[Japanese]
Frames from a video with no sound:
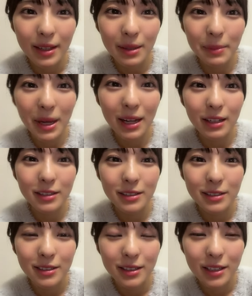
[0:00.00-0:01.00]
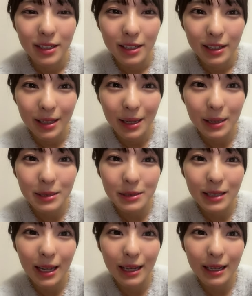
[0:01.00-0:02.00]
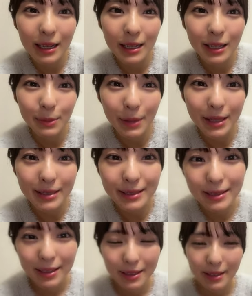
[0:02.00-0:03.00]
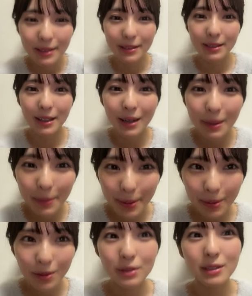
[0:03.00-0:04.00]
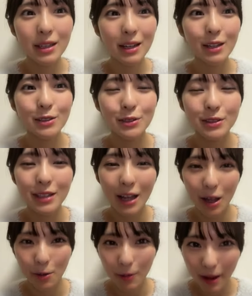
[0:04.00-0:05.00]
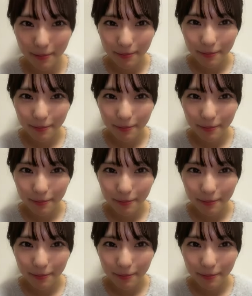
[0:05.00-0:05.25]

いきます73位からいきますななみの73位は